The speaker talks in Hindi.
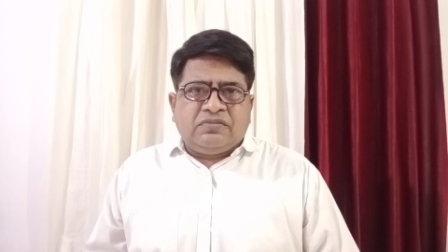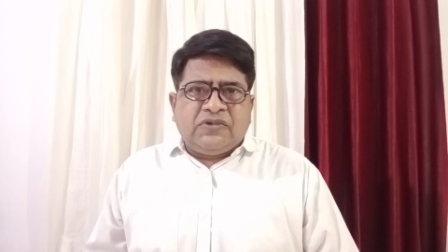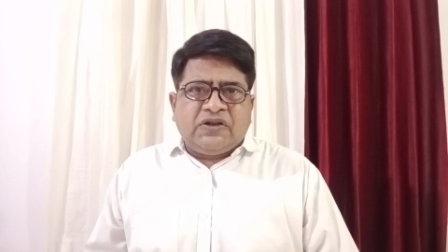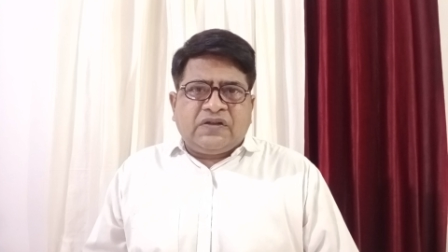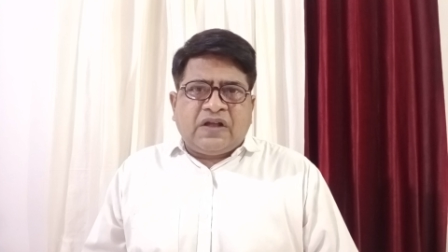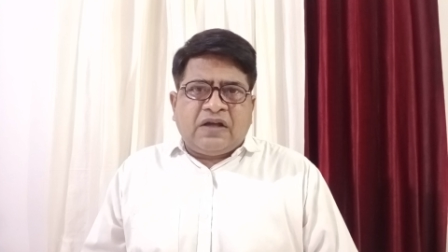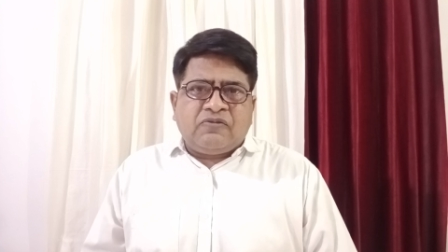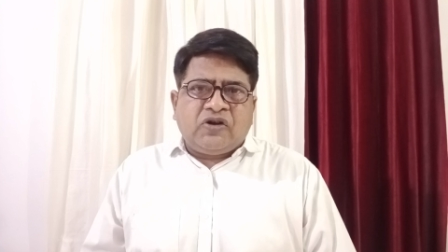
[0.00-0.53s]

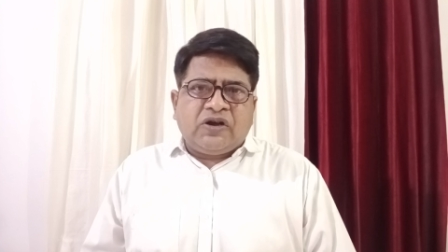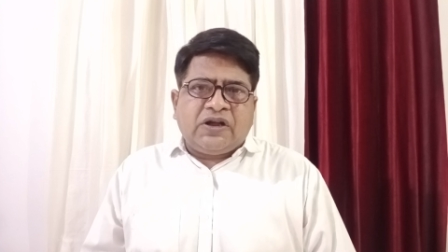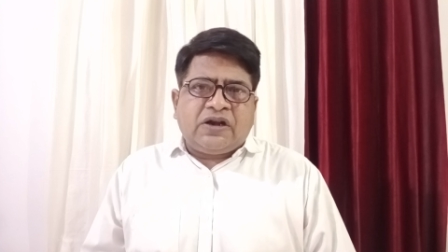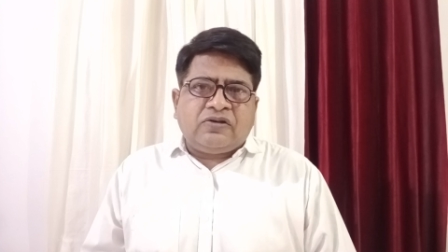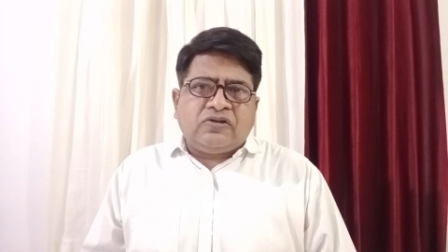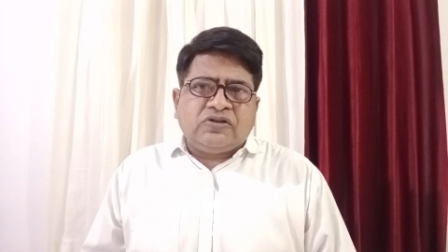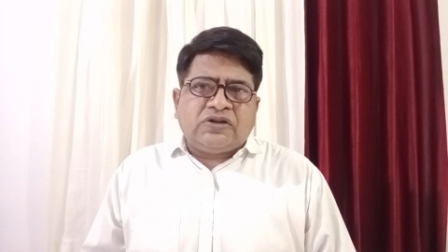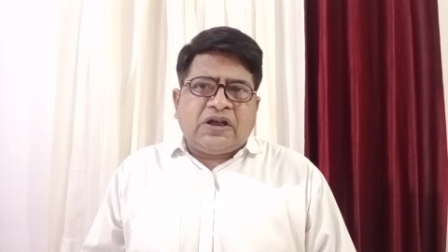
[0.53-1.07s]
एग्जाम वगैरह
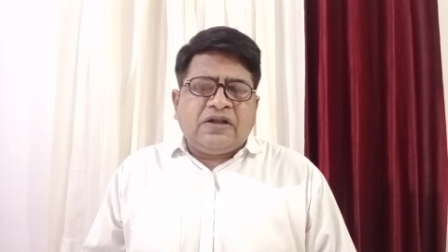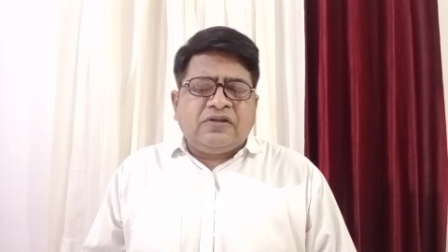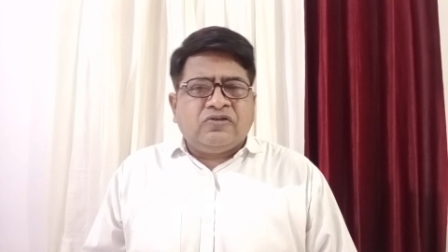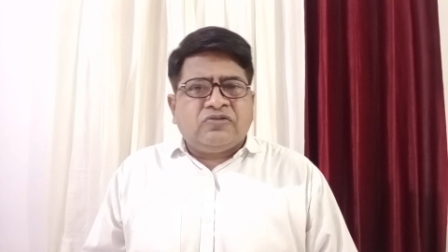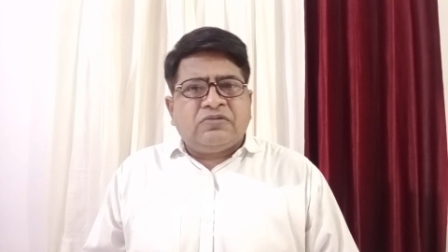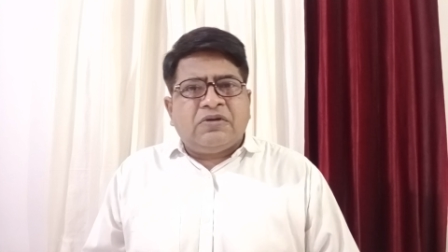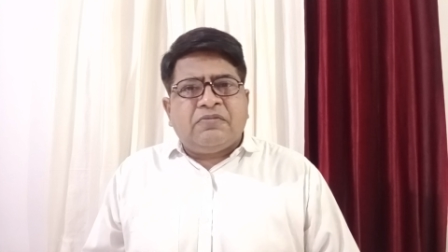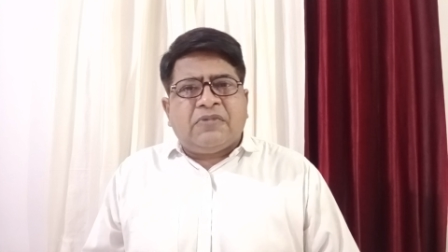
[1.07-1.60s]
होता है तो
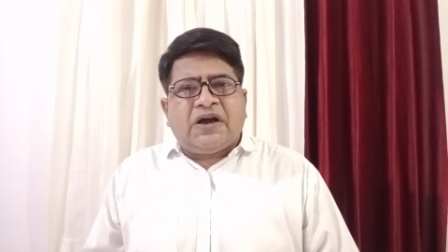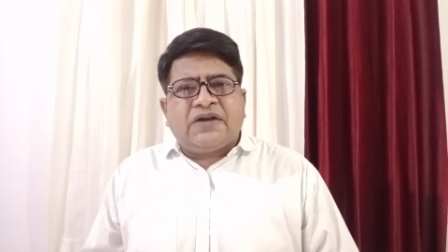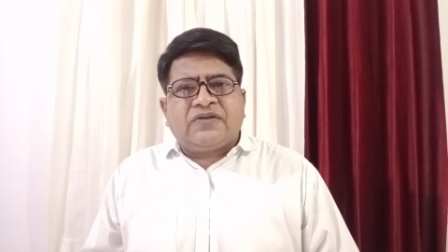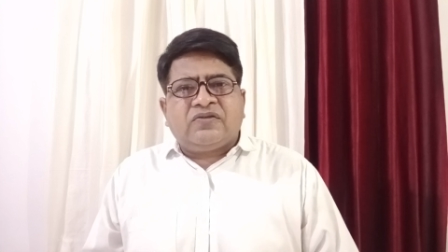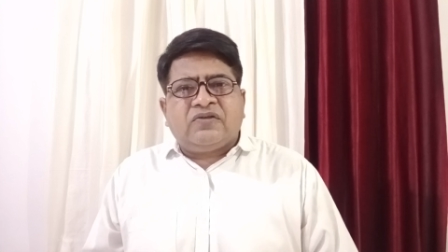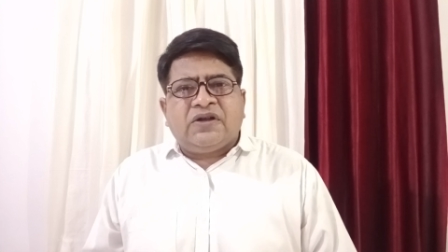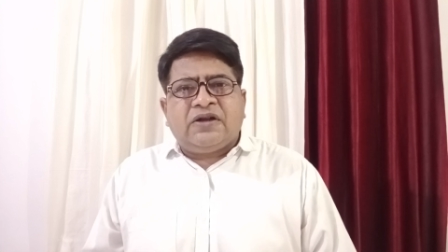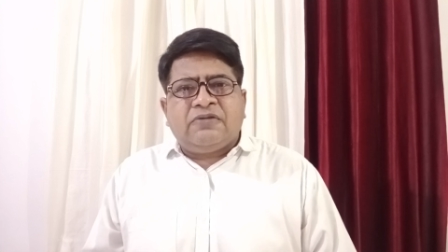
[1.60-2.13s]
उसमें मार्क्स
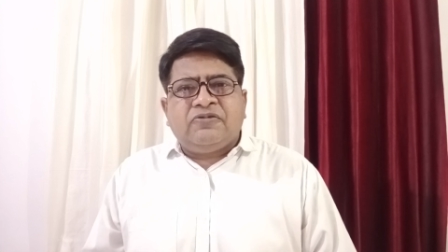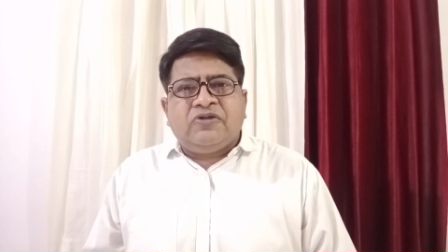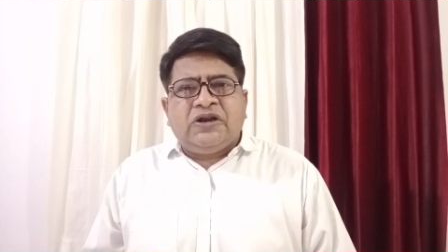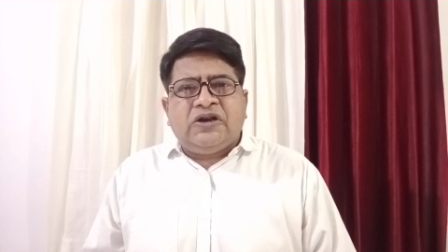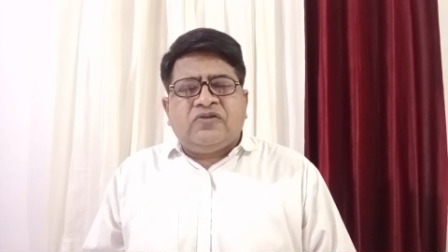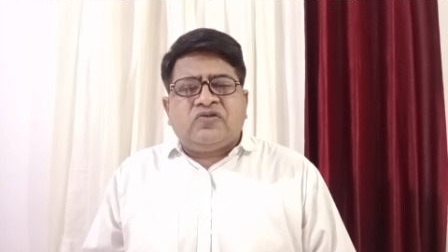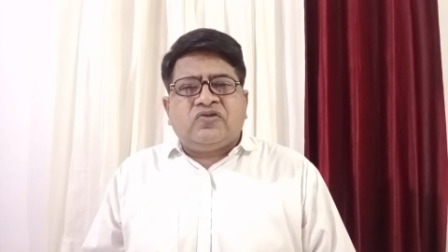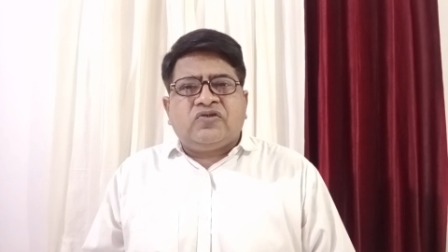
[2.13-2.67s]
वगैरह भी इन
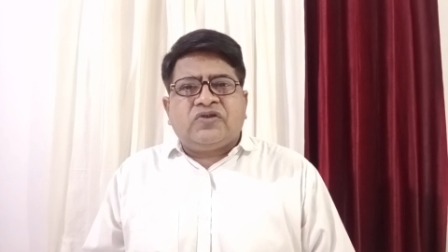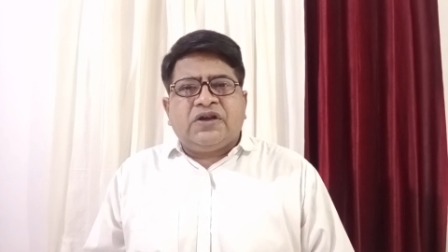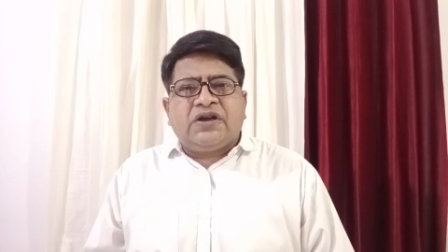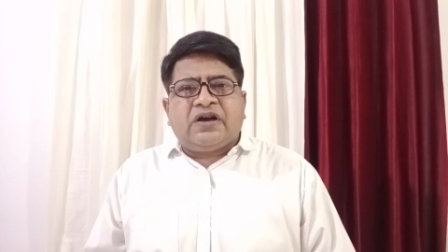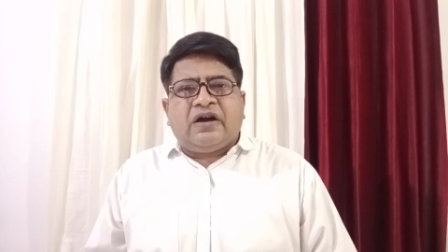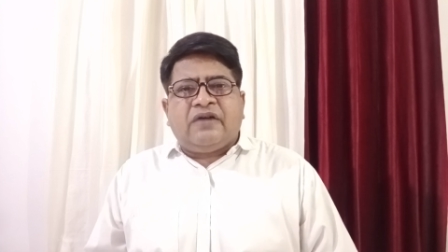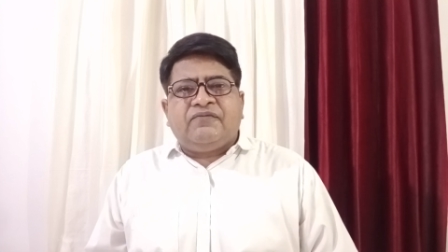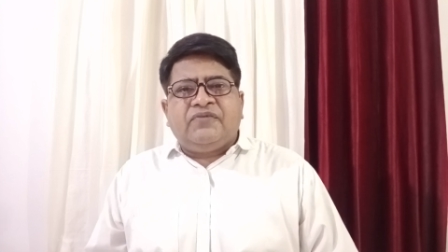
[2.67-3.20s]
लोगों के
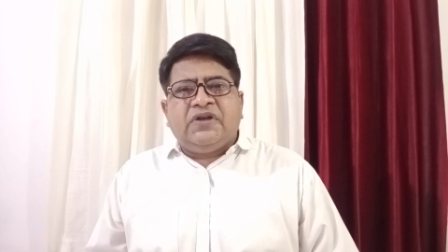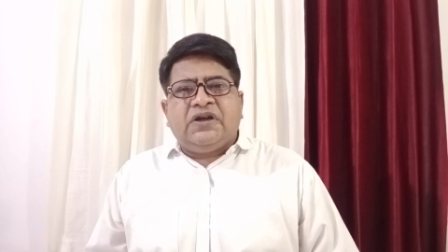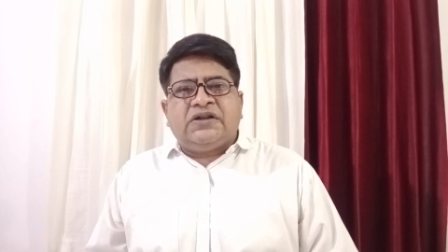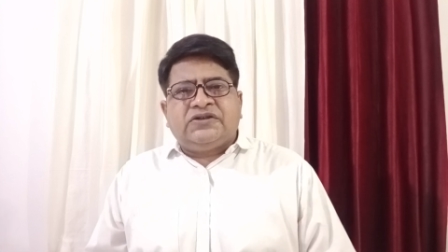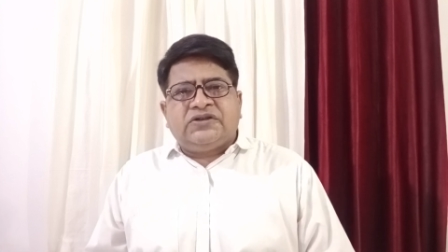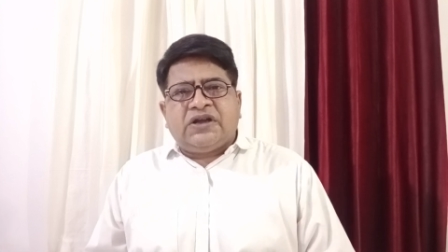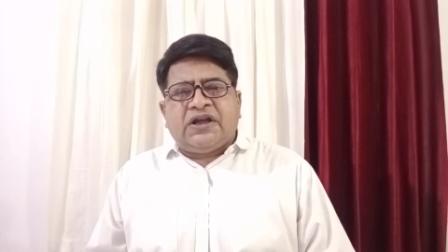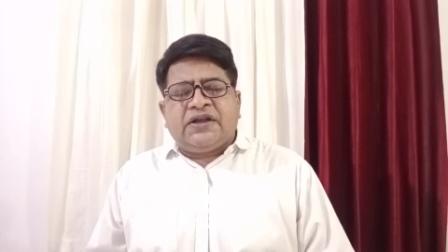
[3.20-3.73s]
काफ़ी
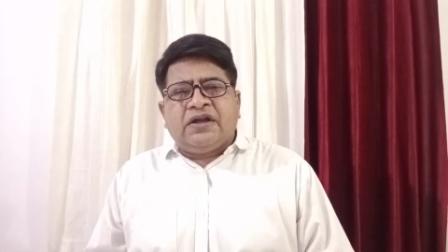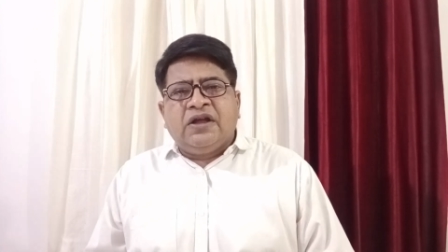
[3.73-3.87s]
अच्छे आएंगे